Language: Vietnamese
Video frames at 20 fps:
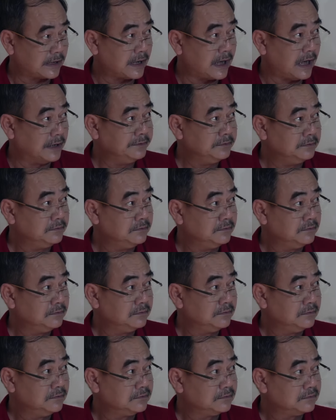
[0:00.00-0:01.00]
Thầy đất ơi
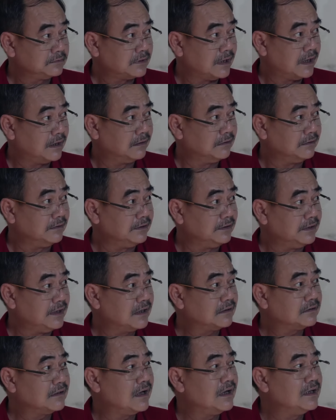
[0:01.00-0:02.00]
Trời
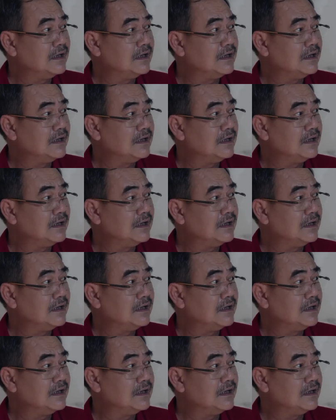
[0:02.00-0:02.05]
đất